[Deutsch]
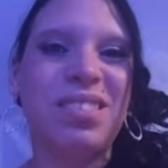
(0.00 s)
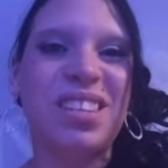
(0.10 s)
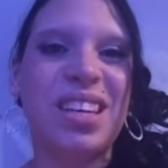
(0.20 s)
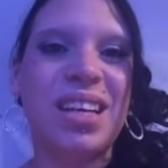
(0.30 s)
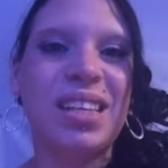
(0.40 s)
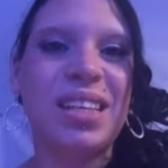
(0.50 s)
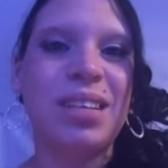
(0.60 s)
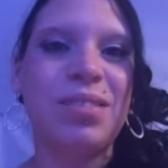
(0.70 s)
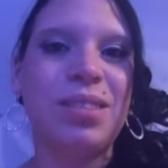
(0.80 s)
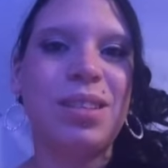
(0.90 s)
na, ich
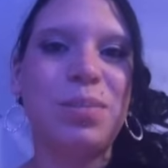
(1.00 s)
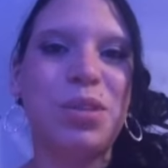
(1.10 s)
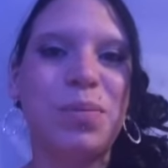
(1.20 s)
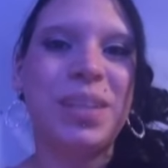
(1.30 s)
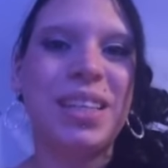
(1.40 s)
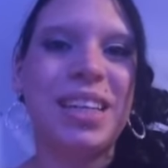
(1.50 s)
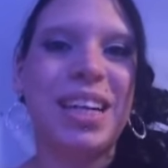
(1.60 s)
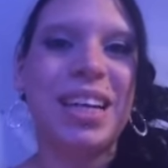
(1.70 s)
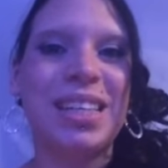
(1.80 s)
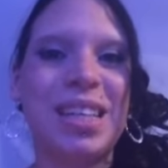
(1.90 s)
denke noch nicht mit
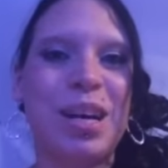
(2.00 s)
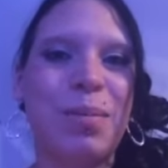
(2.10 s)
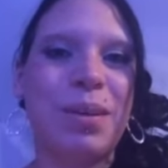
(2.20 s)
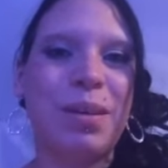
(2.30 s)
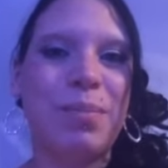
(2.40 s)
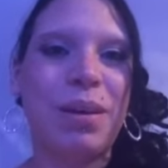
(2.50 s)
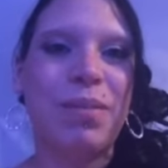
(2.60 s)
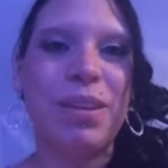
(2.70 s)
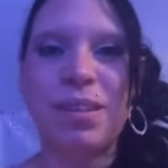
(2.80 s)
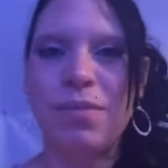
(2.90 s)
Speicherkarte, aber dann machen
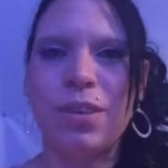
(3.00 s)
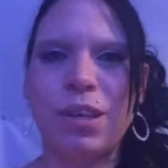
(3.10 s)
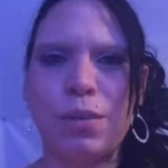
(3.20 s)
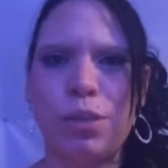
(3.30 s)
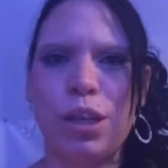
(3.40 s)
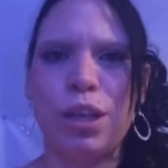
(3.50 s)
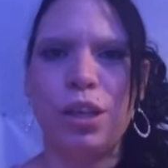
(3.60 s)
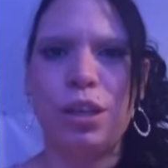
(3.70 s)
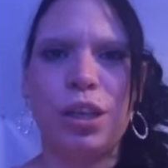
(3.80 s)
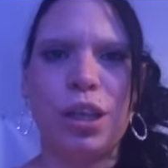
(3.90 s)
wir es eben weiter mit
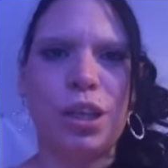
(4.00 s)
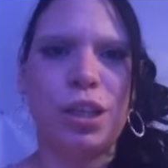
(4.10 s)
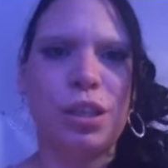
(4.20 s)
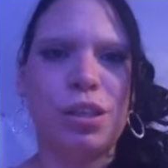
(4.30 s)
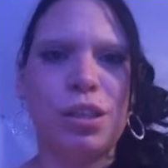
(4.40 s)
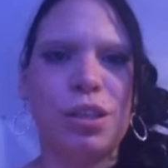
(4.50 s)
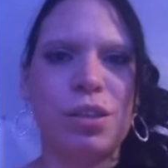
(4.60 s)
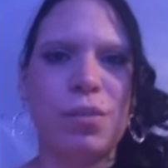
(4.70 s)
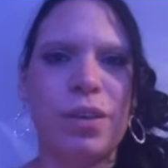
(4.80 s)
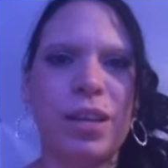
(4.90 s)
Handy. Ich denke, das
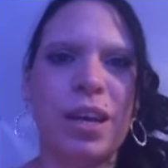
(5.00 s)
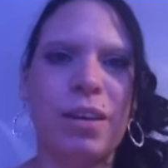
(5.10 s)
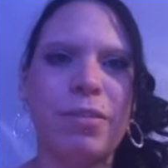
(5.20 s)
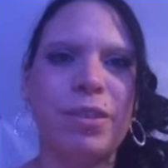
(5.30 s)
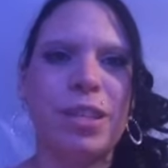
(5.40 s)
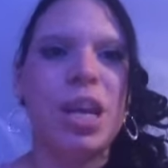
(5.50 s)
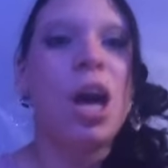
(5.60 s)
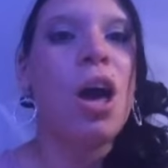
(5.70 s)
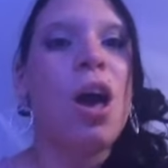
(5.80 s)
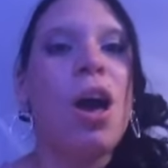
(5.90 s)
ist zu verkraften.
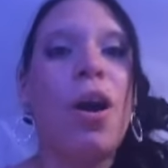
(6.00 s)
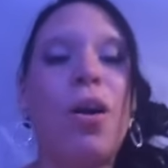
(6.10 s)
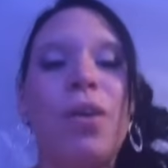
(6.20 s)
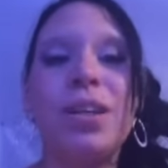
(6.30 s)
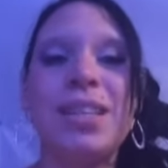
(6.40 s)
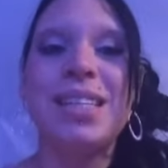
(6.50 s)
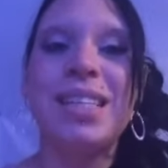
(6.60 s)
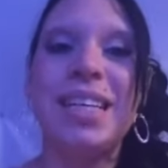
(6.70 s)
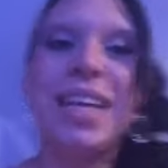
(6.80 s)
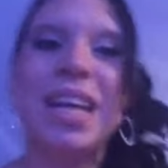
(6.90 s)
Und
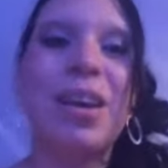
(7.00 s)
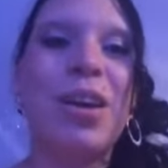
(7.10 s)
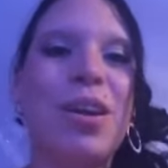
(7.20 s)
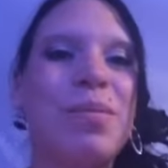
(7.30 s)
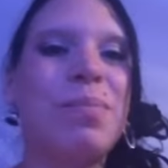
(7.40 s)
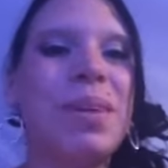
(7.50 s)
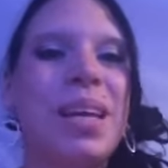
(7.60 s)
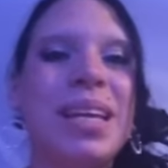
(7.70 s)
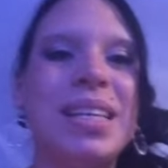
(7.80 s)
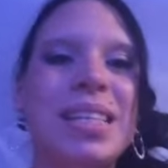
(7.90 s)
ihr könnt
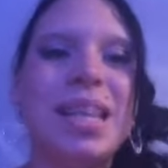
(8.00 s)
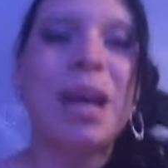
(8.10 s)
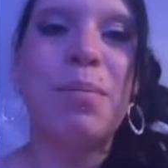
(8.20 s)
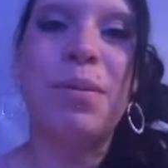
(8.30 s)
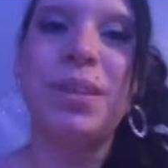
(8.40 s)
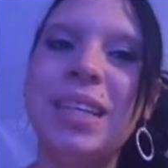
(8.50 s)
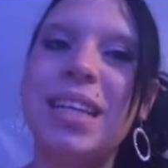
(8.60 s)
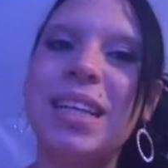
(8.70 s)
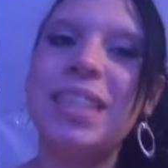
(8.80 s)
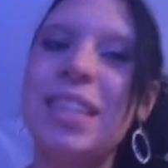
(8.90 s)
mich
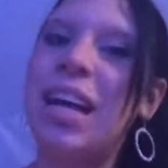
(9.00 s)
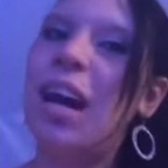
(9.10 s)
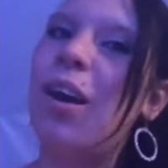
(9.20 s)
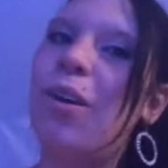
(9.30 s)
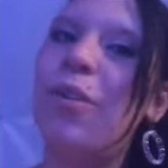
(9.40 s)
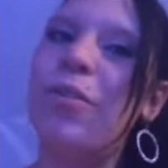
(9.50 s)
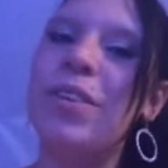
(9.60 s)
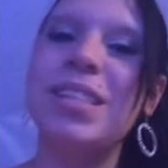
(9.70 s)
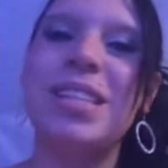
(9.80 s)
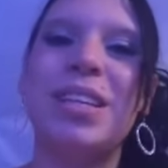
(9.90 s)
abonnieren auf
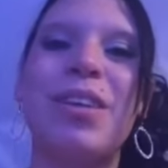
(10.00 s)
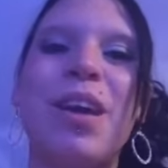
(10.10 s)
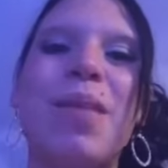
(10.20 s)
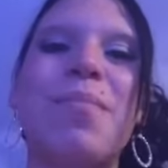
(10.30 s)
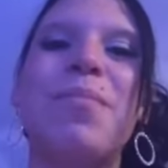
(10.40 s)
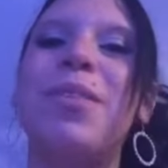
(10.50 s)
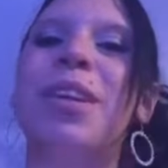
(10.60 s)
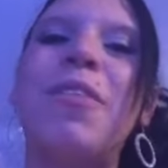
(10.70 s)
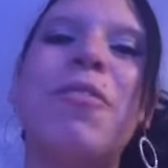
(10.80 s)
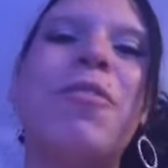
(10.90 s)
Instagram
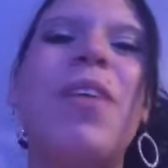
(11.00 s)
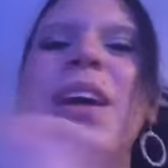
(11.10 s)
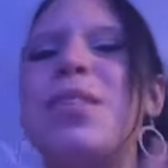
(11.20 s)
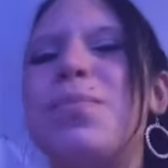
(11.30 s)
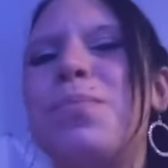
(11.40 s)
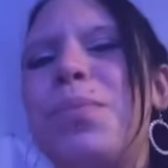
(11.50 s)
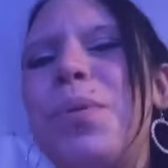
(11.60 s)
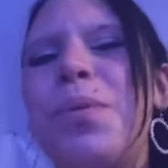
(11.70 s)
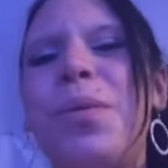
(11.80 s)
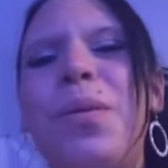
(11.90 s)
und auf
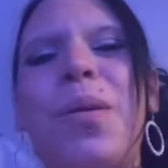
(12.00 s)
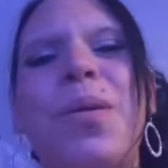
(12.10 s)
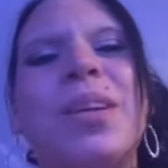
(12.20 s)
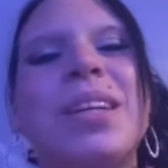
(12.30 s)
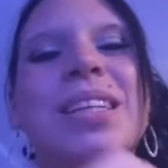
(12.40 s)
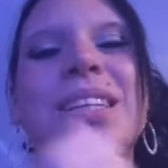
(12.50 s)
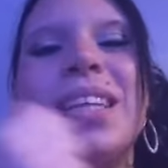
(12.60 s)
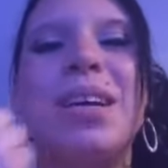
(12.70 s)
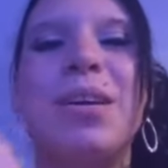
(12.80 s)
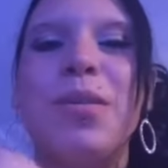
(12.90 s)
Facebook und
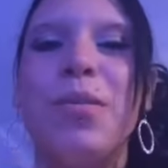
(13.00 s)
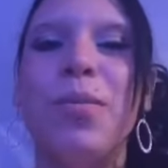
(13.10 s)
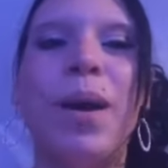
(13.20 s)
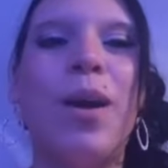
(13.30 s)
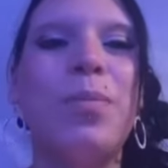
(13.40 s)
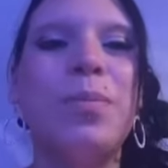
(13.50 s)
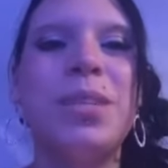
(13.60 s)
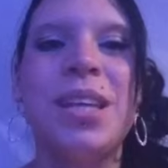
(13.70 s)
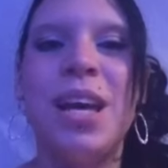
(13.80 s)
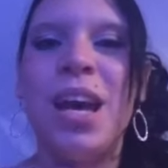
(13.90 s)
äh,
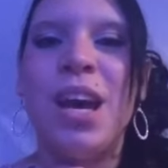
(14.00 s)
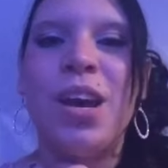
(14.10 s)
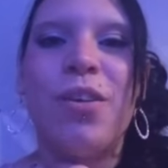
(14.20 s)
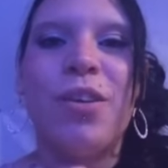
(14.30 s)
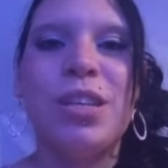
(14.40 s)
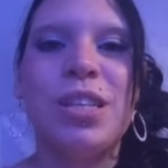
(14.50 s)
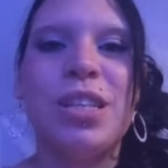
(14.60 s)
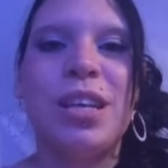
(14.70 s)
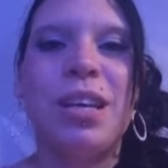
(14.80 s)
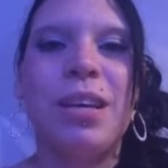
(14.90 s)
überhaupt
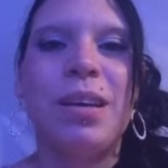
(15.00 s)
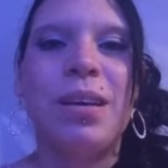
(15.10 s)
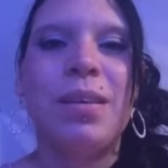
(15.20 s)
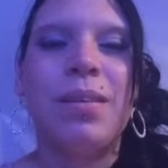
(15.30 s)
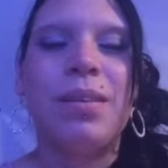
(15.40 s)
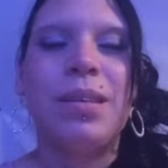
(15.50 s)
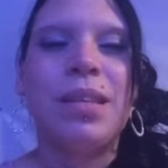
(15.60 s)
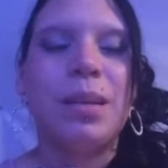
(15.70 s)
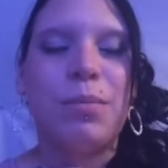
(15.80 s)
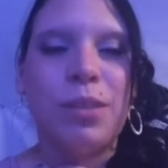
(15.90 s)
könnt äh,
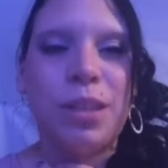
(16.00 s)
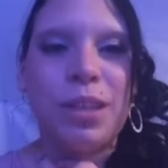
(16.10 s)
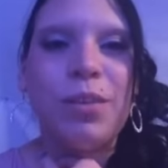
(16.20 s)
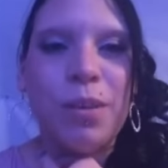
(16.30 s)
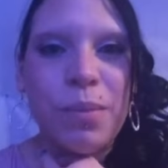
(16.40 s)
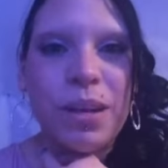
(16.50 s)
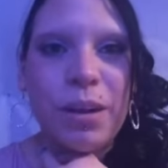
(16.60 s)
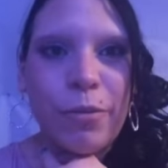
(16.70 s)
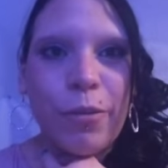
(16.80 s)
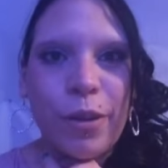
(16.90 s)
nicht abonnieren. Ihr könnt mir
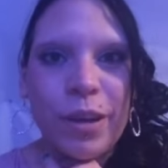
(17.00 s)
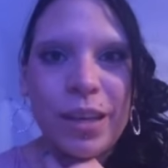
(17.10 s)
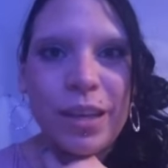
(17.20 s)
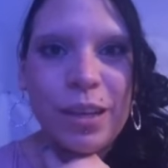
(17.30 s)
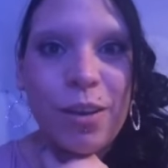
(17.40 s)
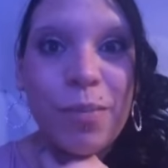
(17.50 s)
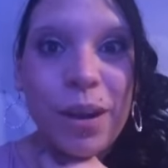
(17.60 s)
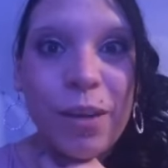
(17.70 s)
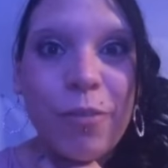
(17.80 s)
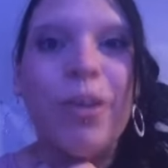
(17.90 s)
da folgen. Ihr könnt
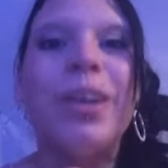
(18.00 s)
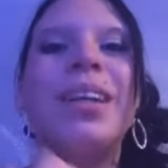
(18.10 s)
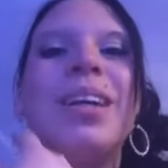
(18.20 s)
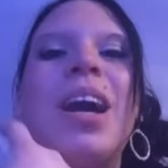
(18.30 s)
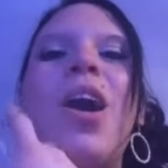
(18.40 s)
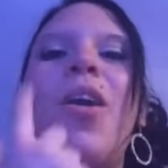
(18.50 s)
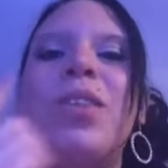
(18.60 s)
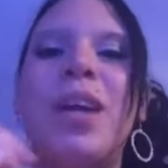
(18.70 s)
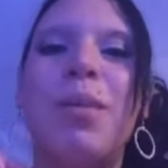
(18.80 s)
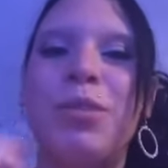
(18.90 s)
mir da folgen
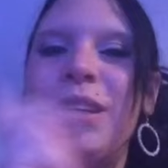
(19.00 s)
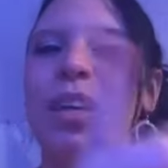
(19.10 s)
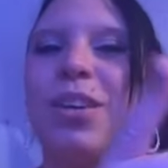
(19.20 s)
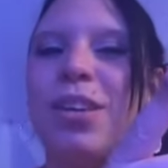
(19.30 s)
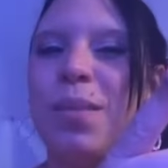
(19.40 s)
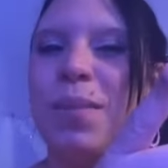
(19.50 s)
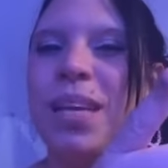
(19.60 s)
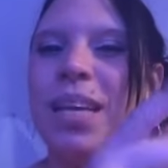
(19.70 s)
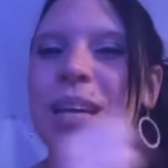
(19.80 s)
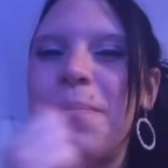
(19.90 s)
und abonnieren könnt ihr mich
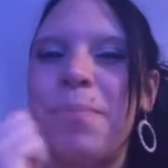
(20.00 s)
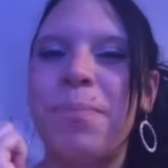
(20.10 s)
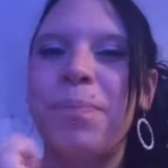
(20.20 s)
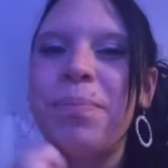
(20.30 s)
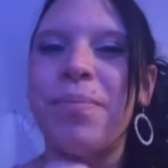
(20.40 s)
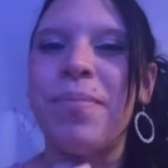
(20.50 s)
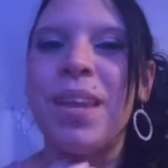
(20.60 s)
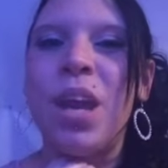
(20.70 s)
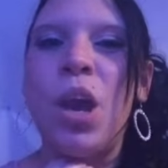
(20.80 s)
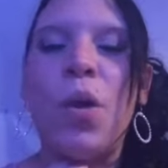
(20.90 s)
hier.
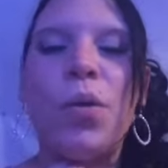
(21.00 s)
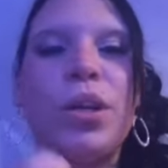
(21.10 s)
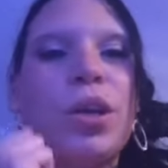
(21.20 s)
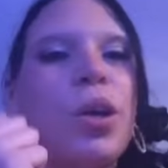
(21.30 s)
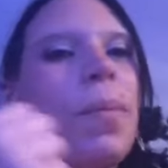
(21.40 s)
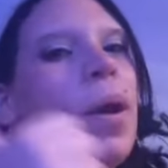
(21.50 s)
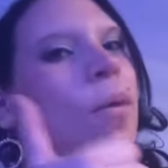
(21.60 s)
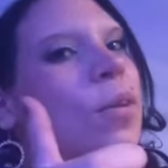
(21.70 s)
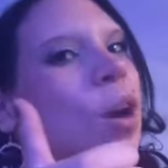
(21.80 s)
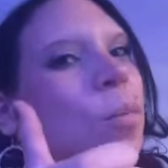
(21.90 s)
Und ihr könnt mir
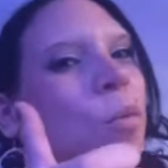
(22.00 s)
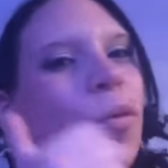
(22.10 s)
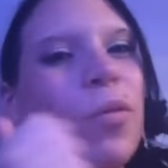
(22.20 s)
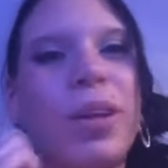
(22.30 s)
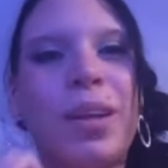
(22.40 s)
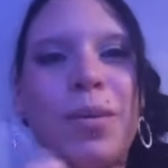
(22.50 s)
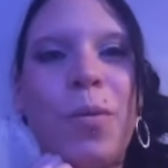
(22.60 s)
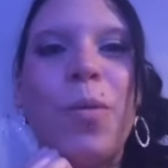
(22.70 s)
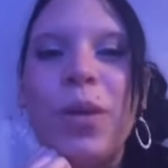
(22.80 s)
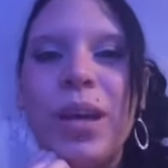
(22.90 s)
auch einen Daumen hoch,
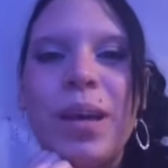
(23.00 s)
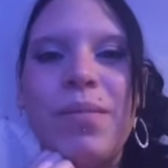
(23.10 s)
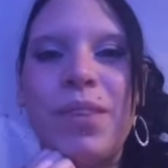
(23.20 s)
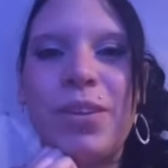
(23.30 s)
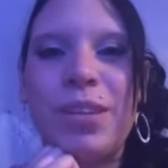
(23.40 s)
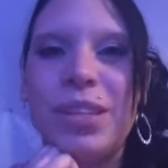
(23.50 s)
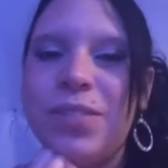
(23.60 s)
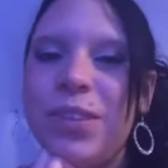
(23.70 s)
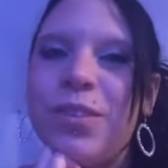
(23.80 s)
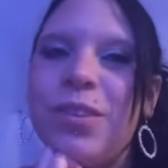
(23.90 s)
hoch geben, wenn euch das Video